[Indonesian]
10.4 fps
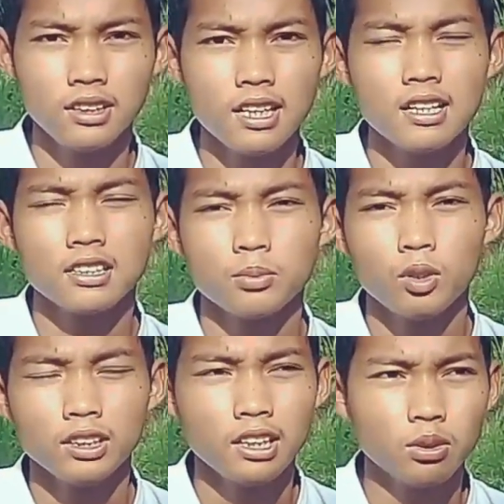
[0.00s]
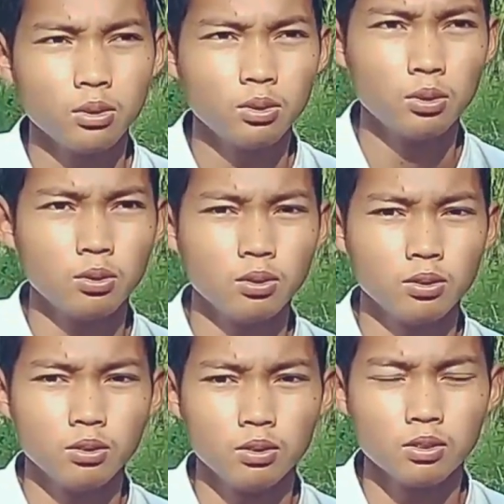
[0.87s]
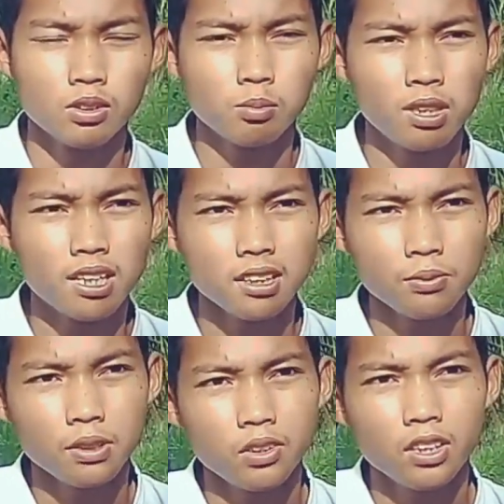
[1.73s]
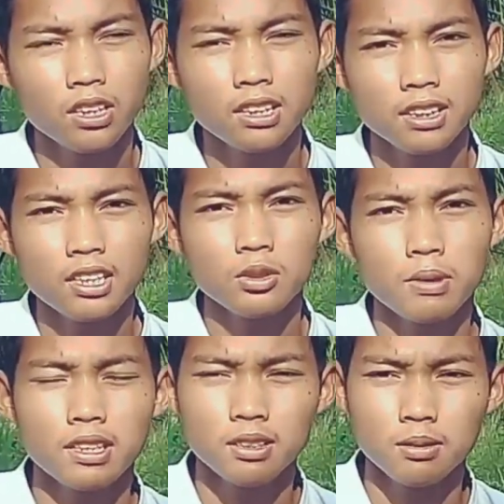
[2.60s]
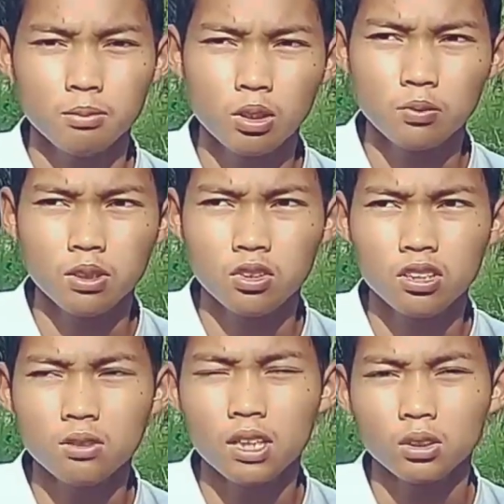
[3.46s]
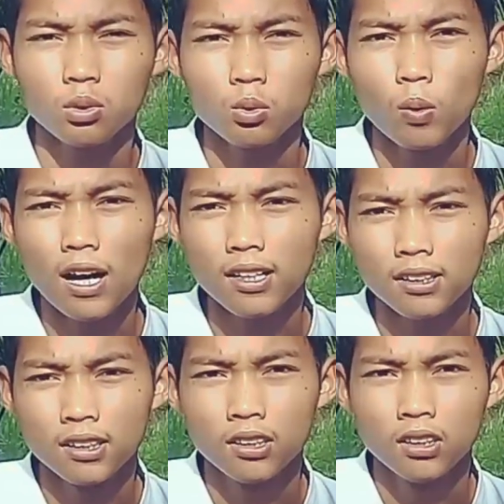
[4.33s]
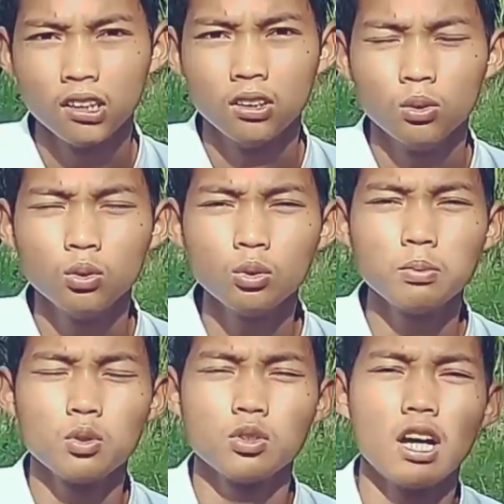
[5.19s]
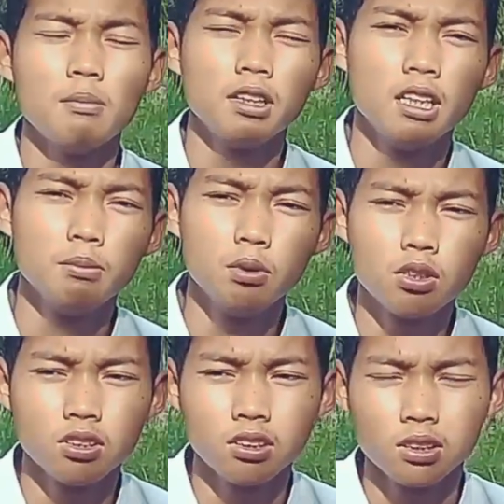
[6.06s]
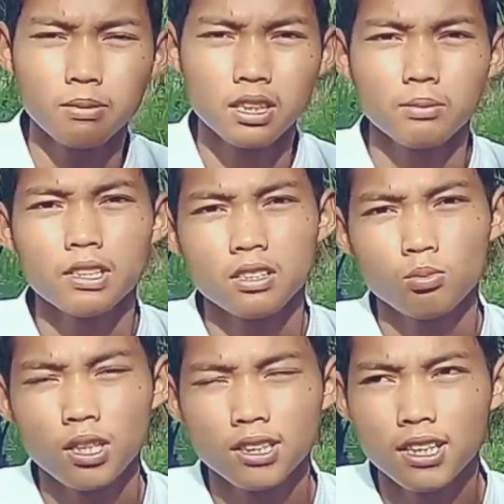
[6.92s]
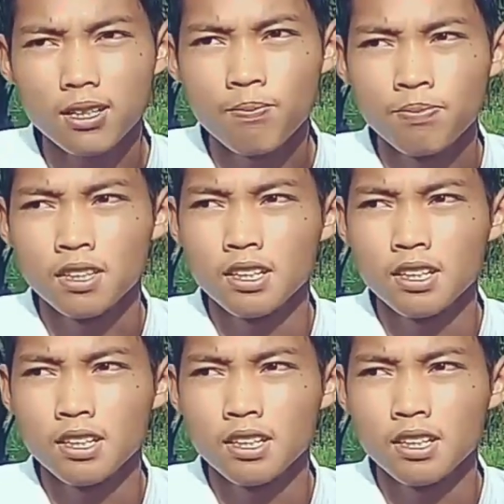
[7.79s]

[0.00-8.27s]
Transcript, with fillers: ya semuanya itu sebenarnya video ini saya cuma buat video di waktu luang untuk berusaha menghibur teman-teman semuanya